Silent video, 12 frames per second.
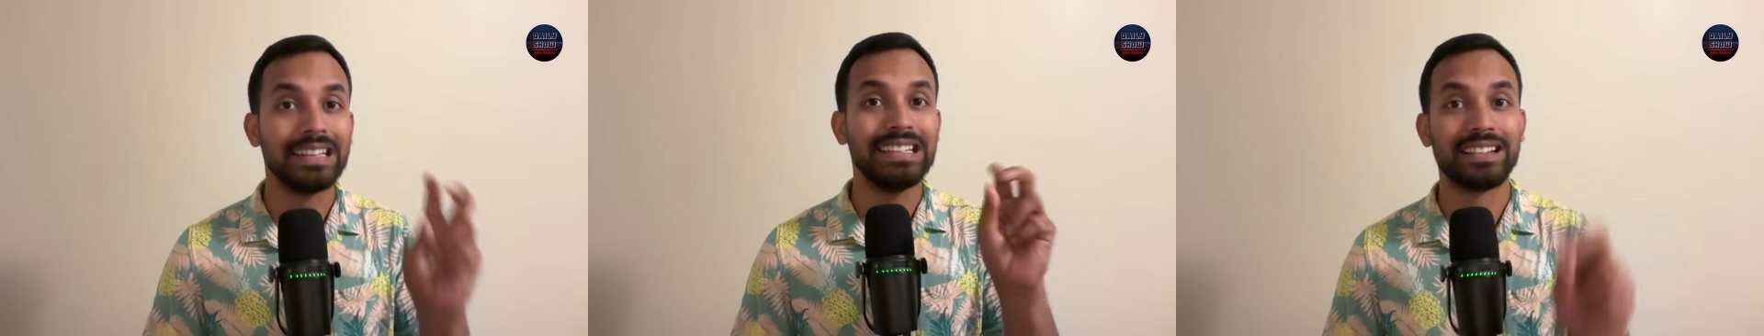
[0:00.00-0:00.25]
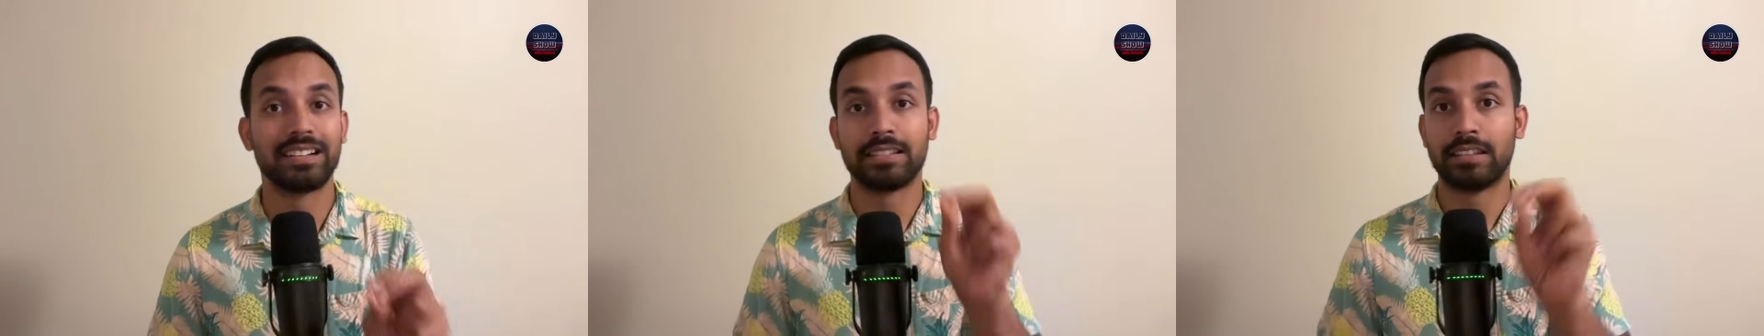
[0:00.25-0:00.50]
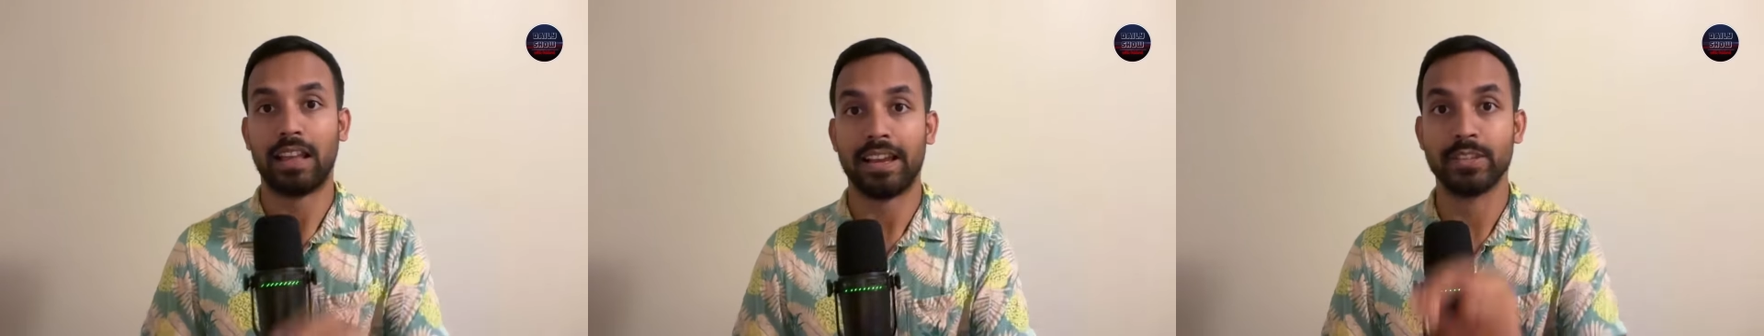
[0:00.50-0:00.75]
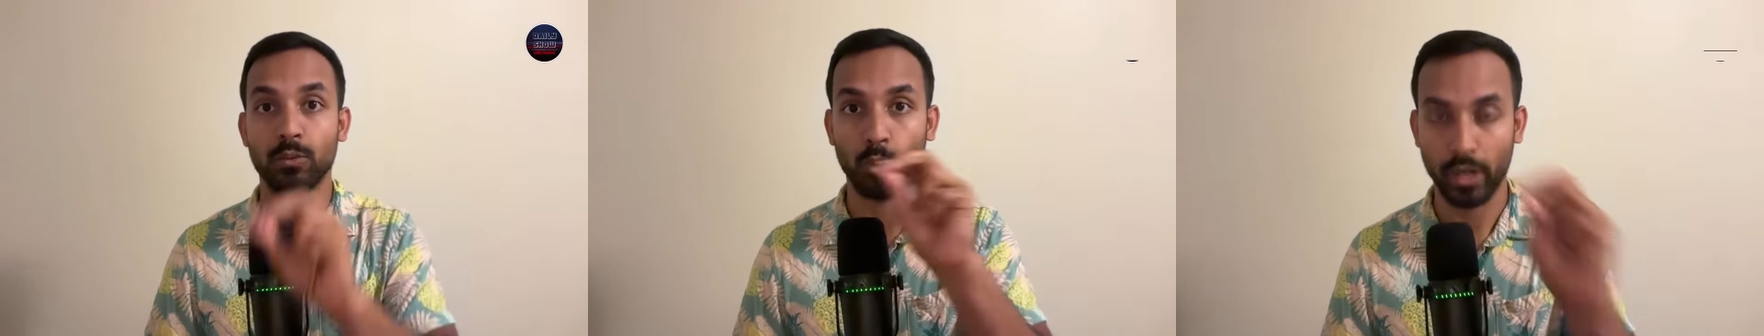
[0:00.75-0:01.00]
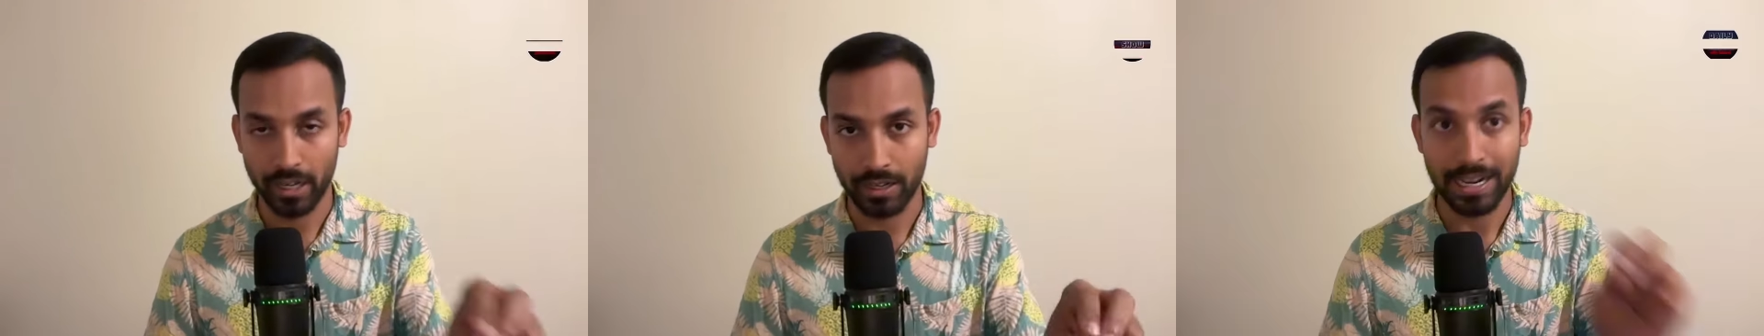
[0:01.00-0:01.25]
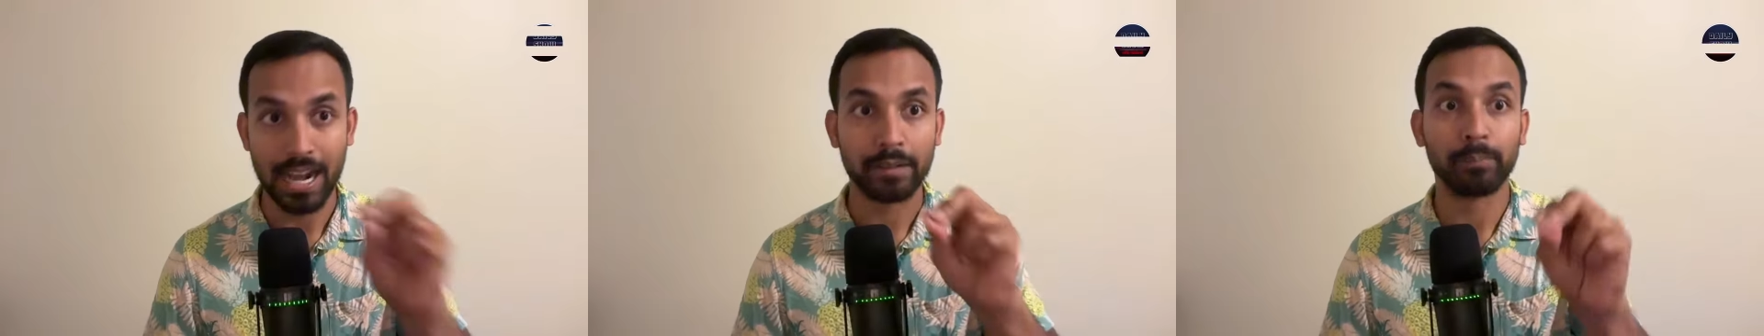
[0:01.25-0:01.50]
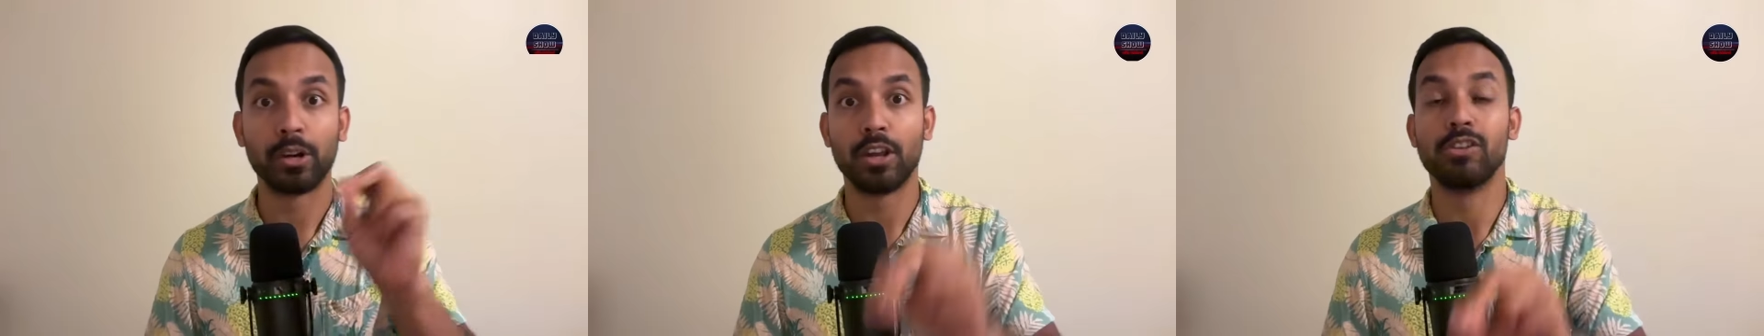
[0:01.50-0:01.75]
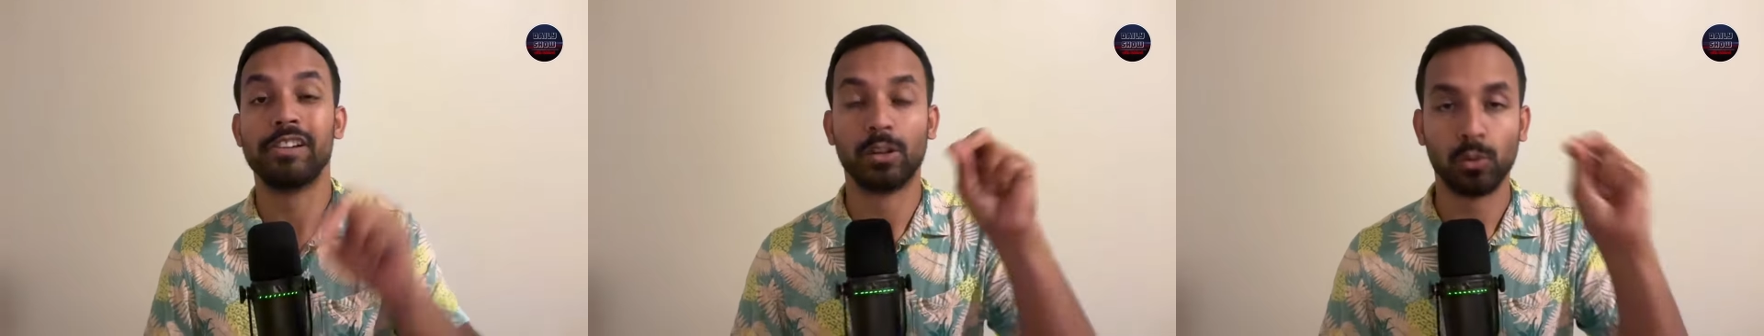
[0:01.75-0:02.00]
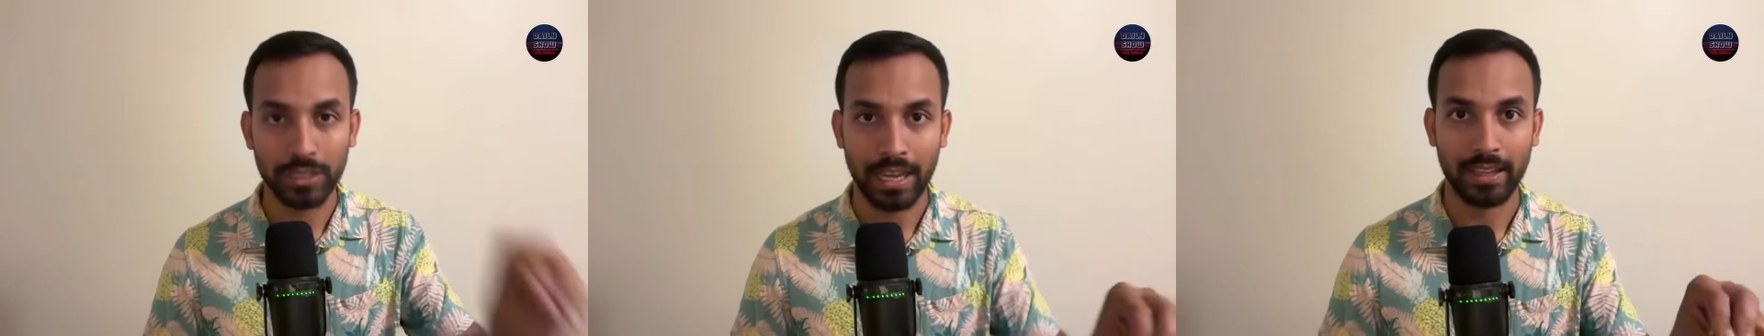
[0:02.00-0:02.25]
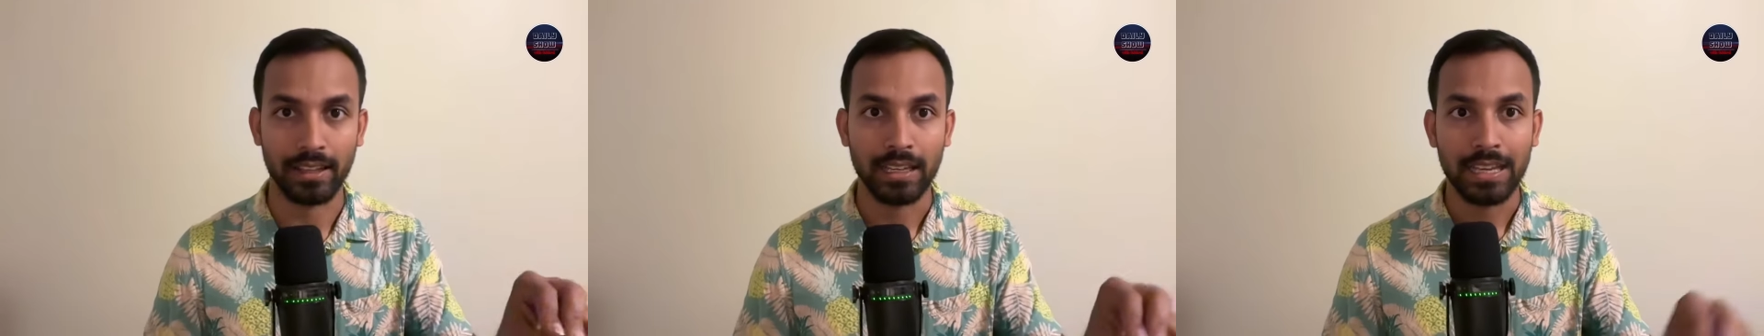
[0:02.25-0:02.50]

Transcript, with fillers: ইন্টারেস্ট লাইস ওয়ার কার প্রায়োরিটি কোথায়